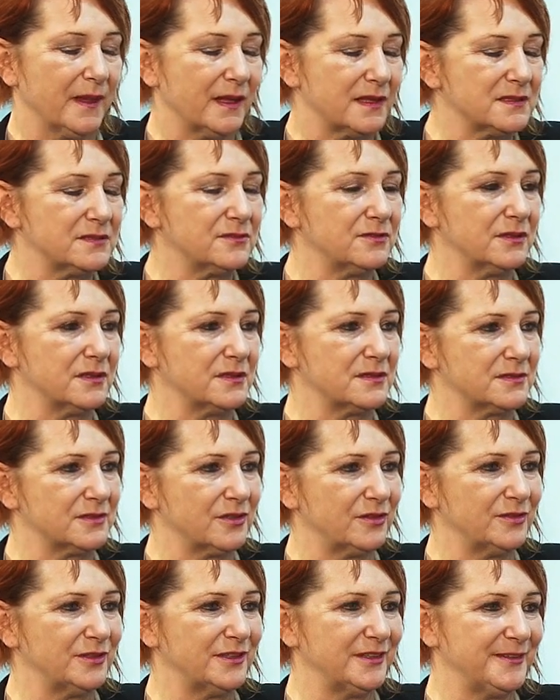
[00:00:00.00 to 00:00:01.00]
a z drugiej
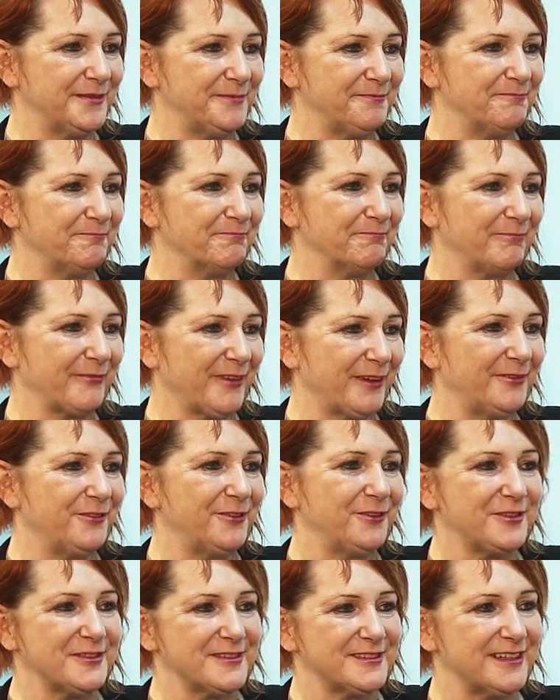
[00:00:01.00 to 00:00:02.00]
strony
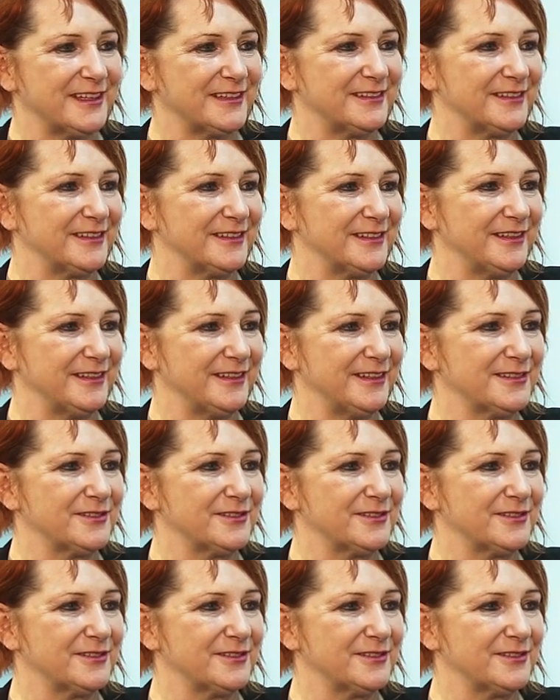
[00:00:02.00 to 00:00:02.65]
no niestety